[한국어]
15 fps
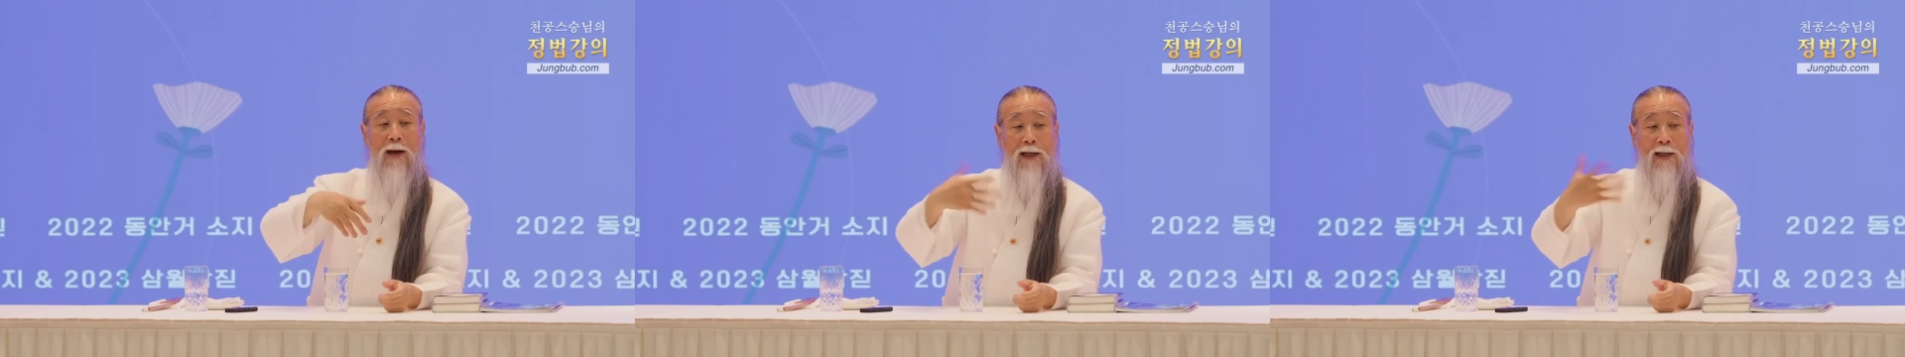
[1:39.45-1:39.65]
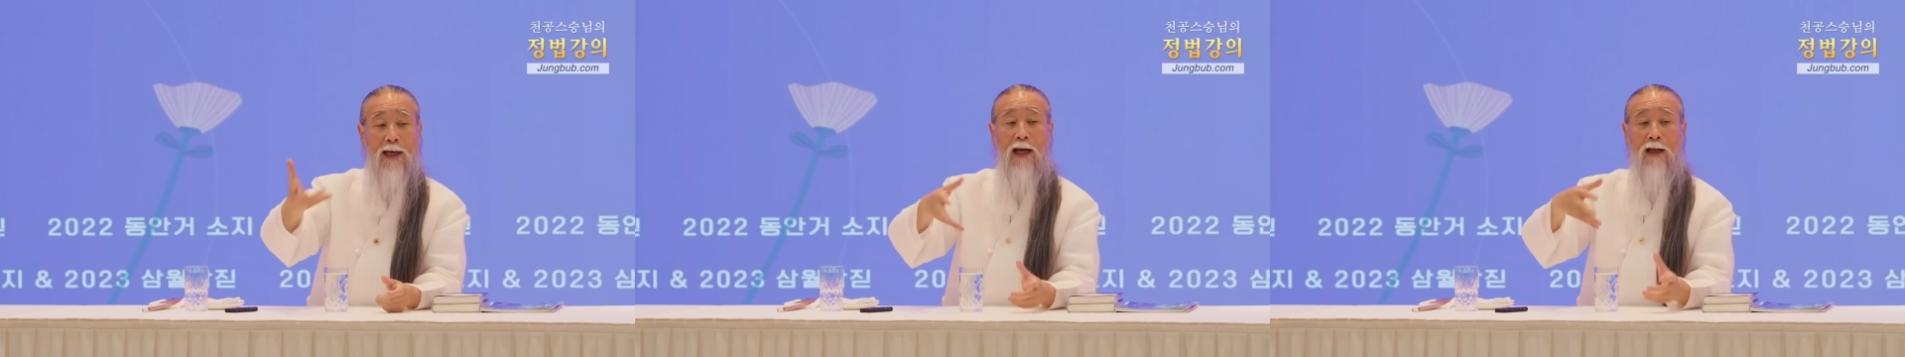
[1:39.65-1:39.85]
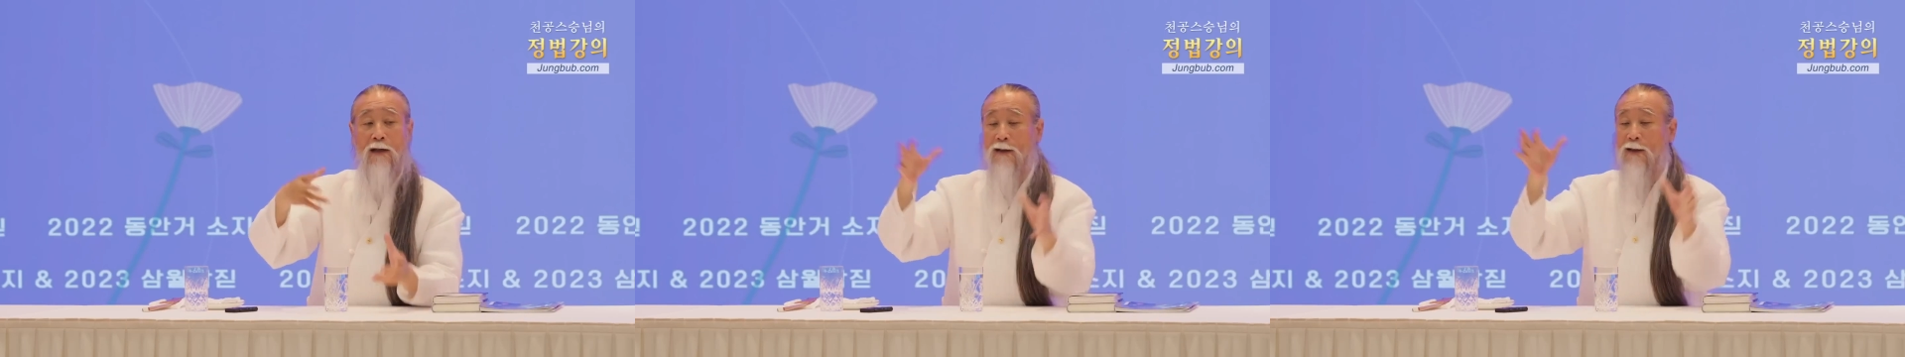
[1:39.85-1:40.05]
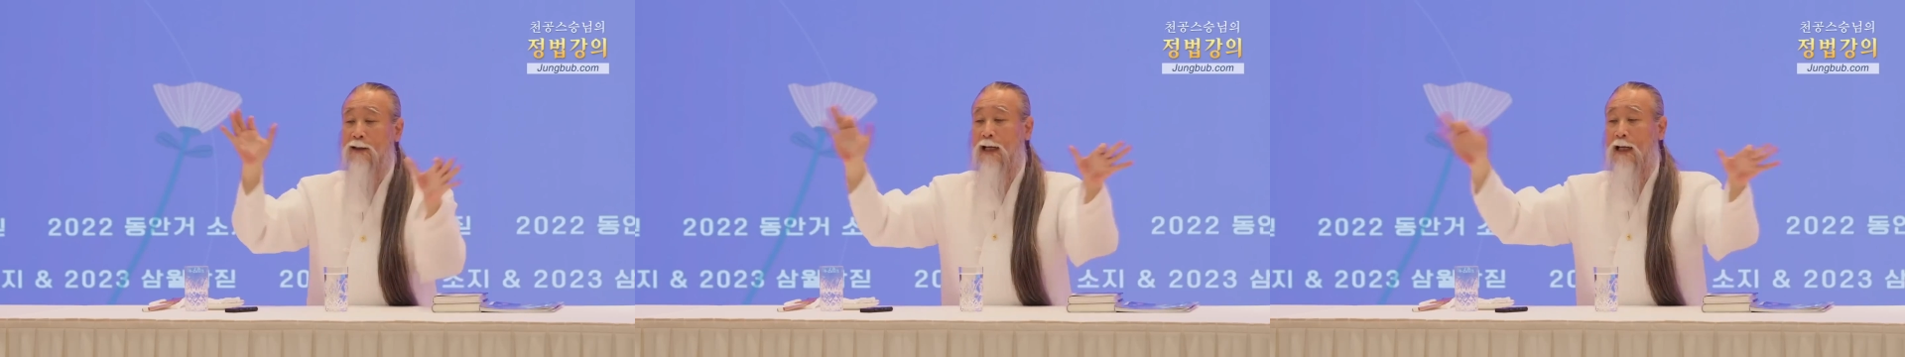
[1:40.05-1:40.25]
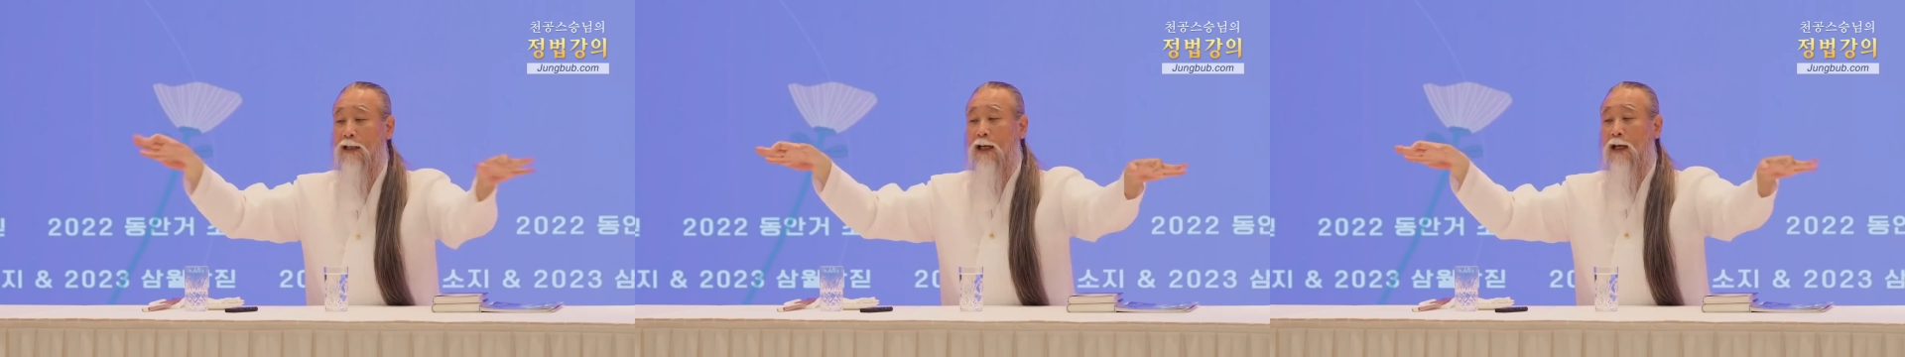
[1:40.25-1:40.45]
파괴하는 그
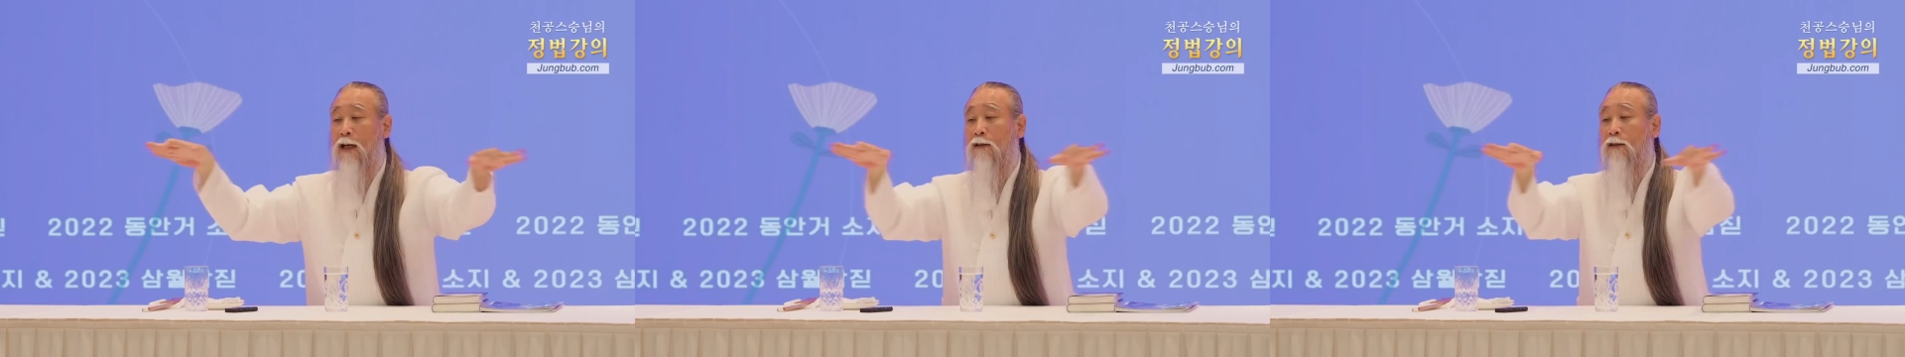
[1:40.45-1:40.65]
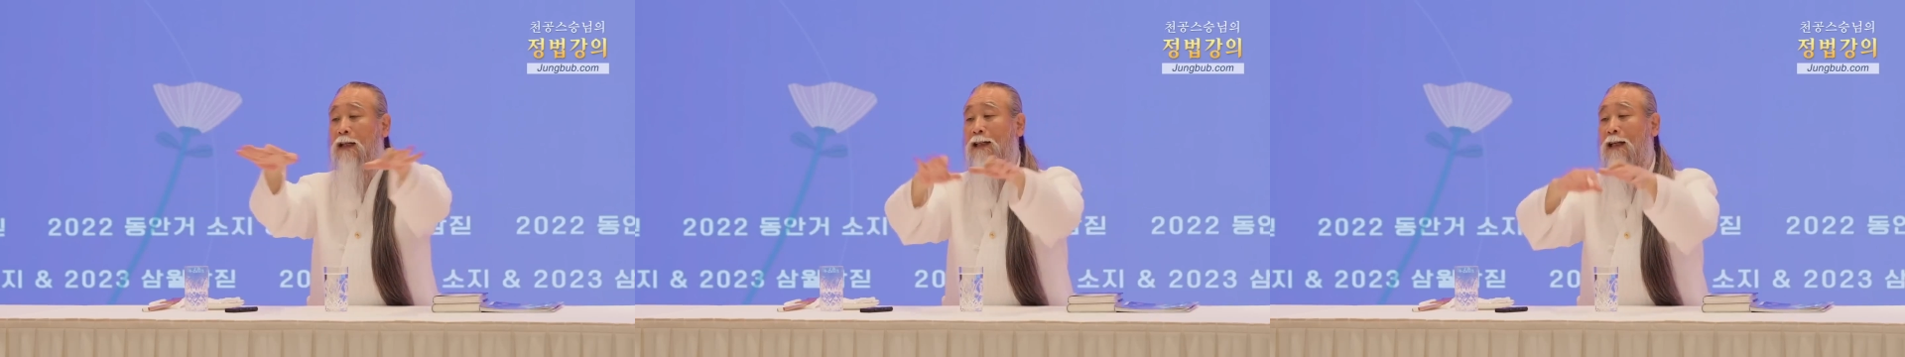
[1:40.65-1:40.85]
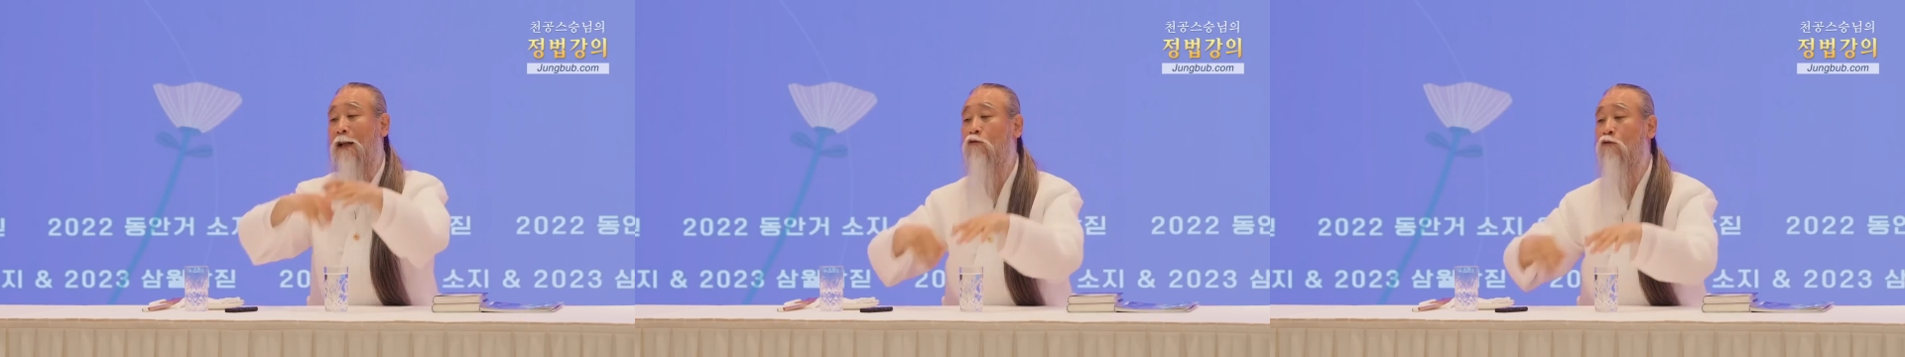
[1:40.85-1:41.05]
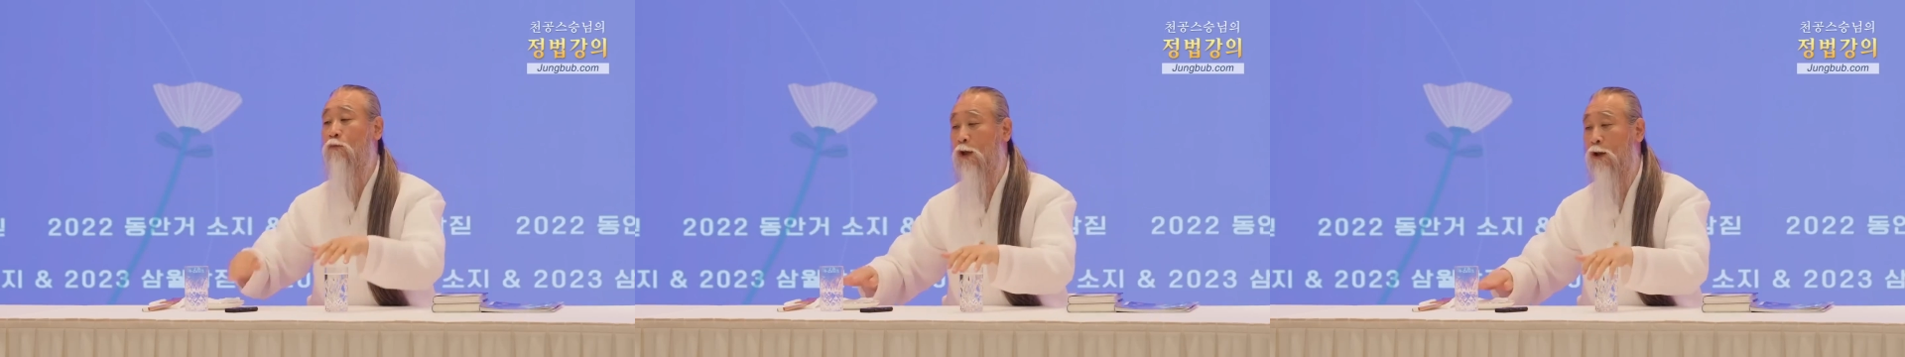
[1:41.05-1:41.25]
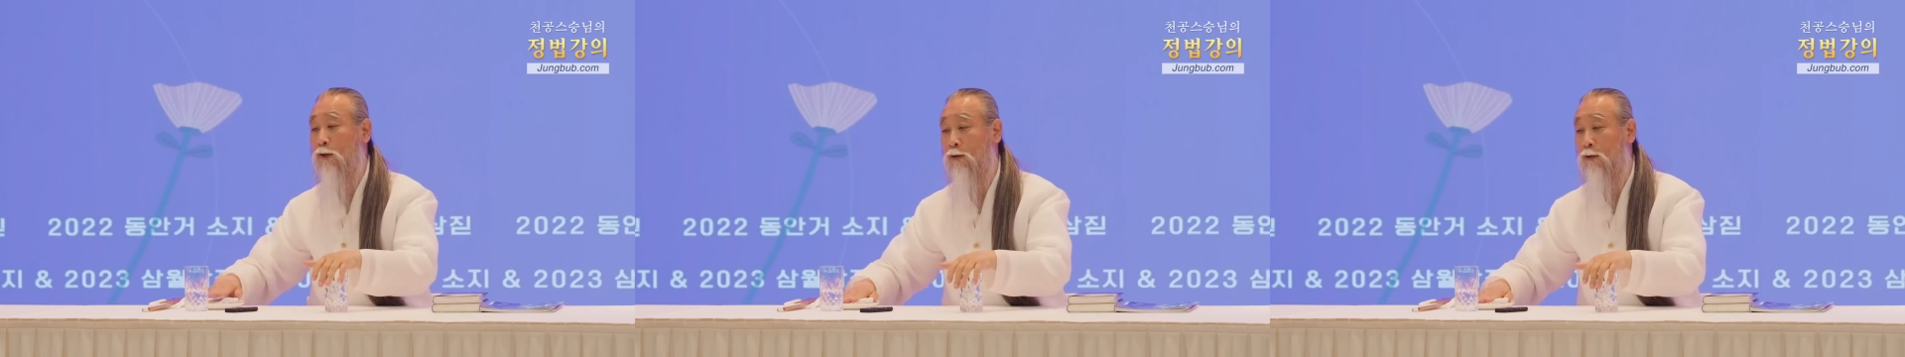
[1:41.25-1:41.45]
자체가 그냥
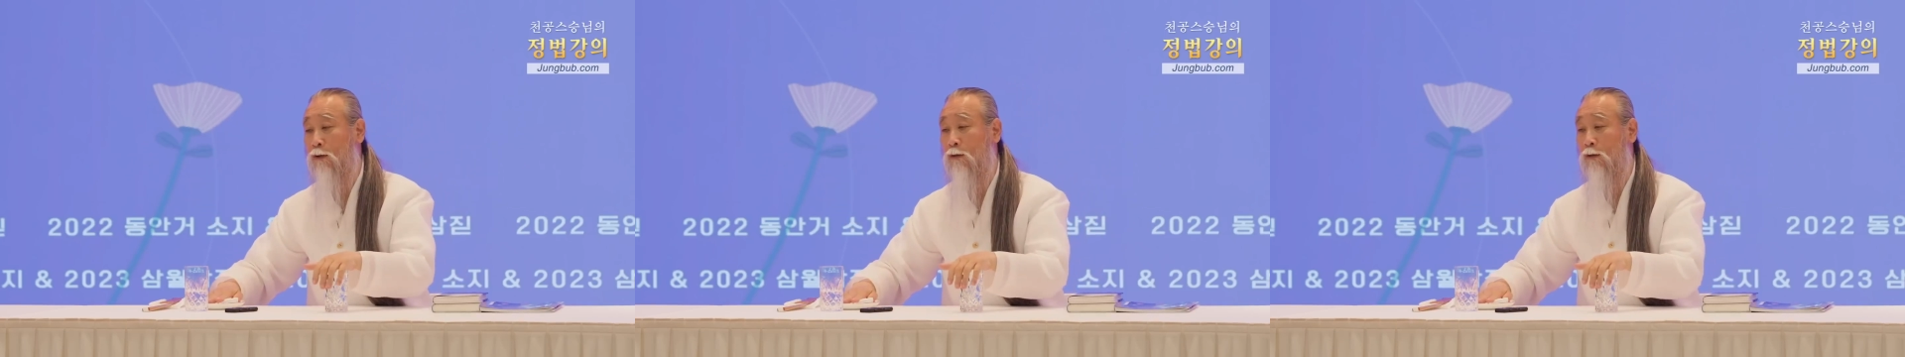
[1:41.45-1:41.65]
놔두면